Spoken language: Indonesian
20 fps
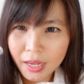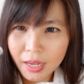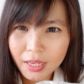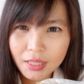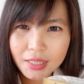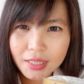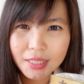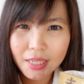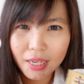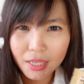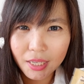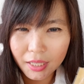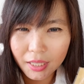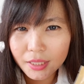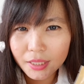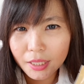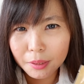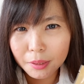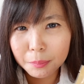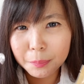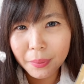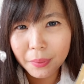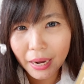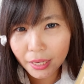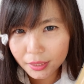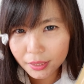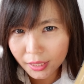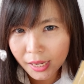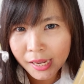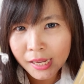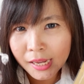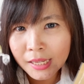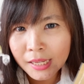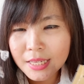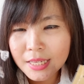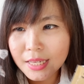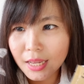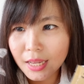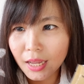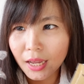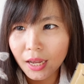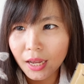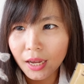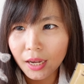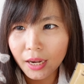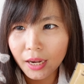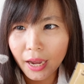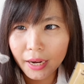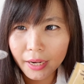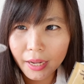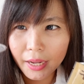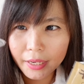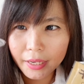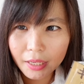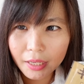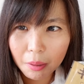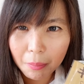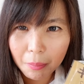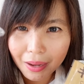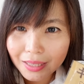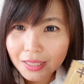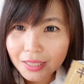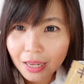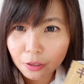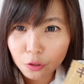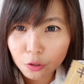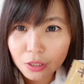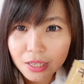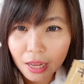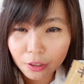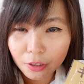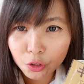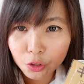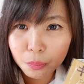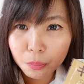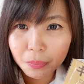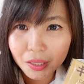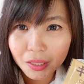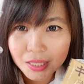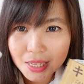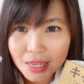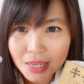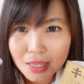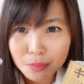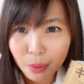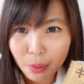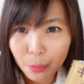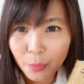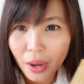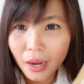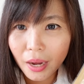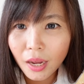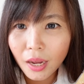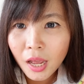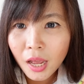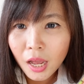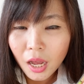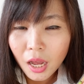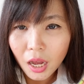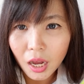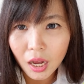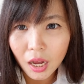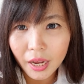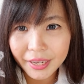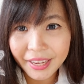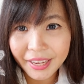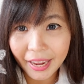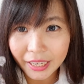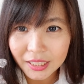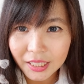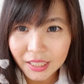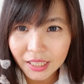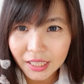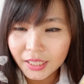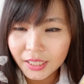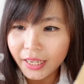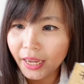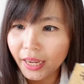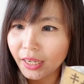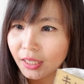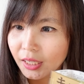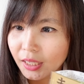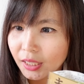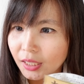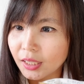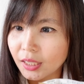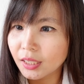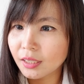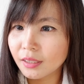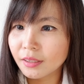higienik dan praktis uh, karena dikemas satu-satu persis memang uh, candy-nya ini.